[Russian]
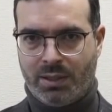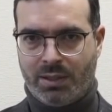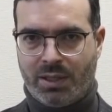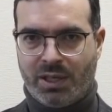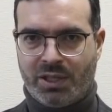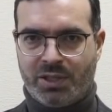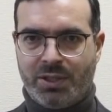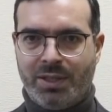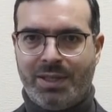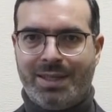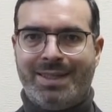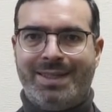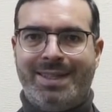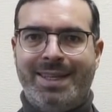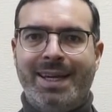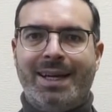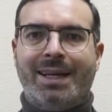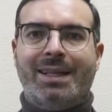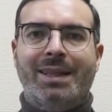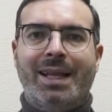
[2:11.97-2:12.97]
должны
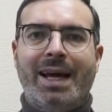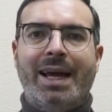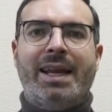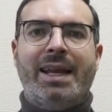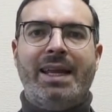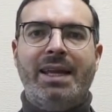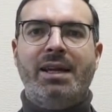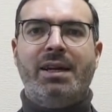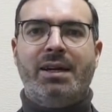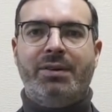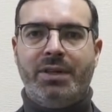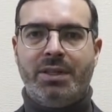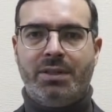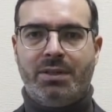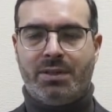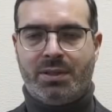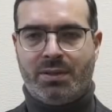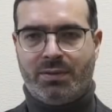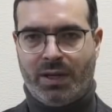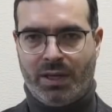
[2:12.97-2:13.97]

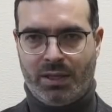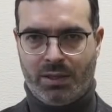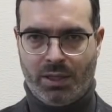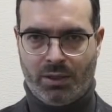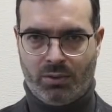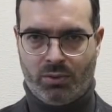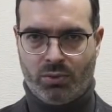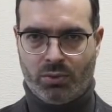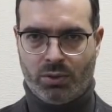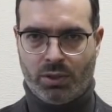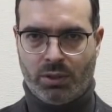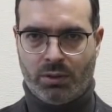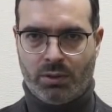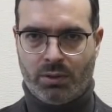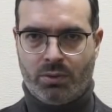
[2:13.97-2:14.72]
декларировать свои доходы,